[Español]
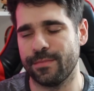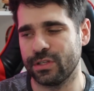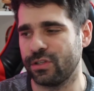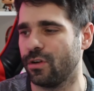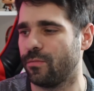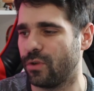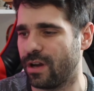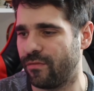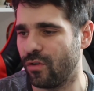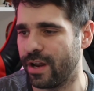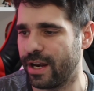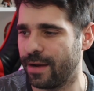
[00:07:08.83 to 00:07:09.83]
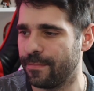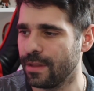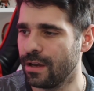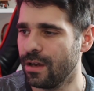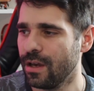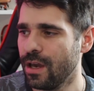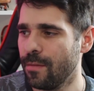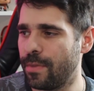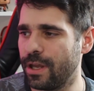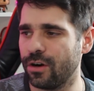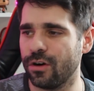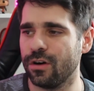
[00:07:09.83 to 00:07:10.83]
MCO por afuera.
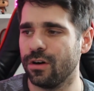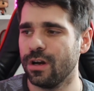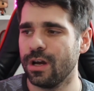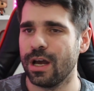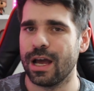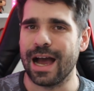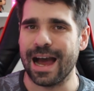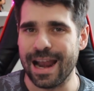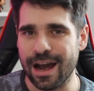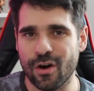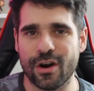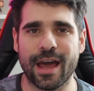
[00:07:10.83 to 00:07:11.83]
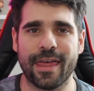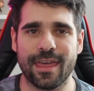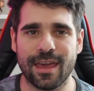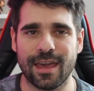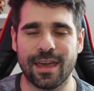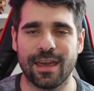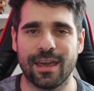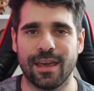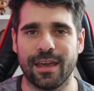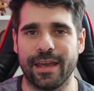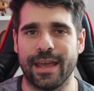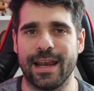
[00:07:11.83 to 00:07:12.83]
Pero a la hora
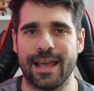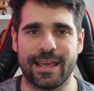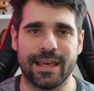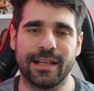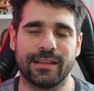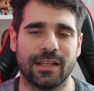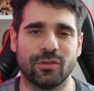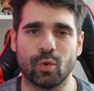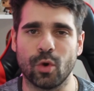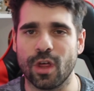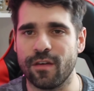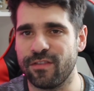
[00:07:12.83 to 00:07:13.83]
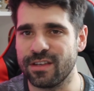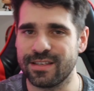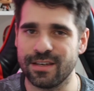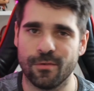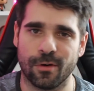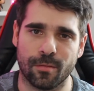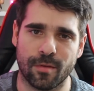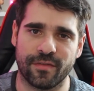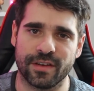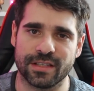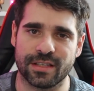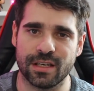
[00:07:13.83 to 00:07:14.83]
de elegir tanto uno defensivo como
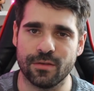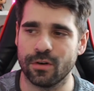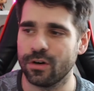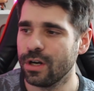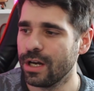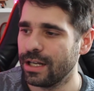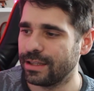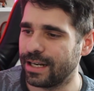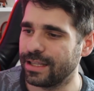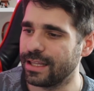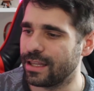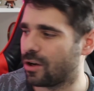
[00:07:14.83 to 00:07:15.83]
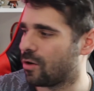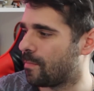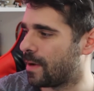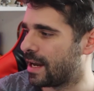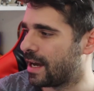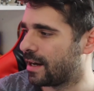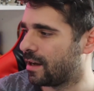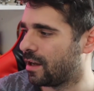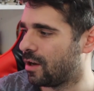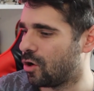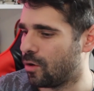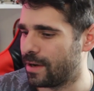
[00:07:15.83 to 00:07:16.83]
ofensivo, traten de comparar
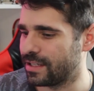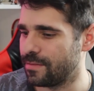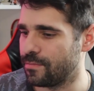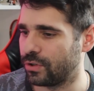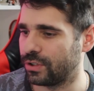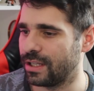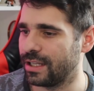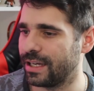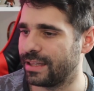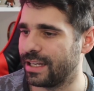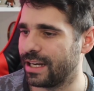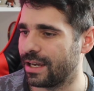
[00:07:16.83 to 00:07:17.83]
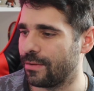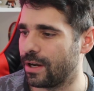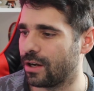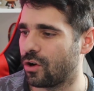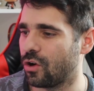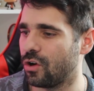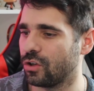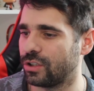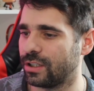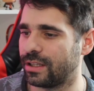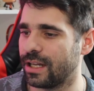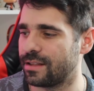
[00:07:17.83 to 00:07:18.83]
lo más importante que tiene que ver con los
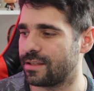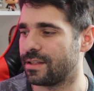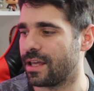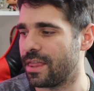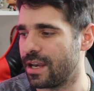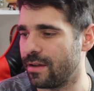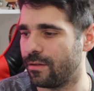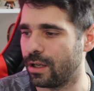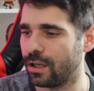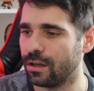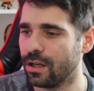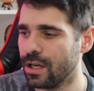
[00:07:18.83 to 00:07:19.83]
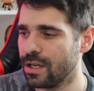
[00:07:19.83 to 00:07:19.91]
stats de dribbling.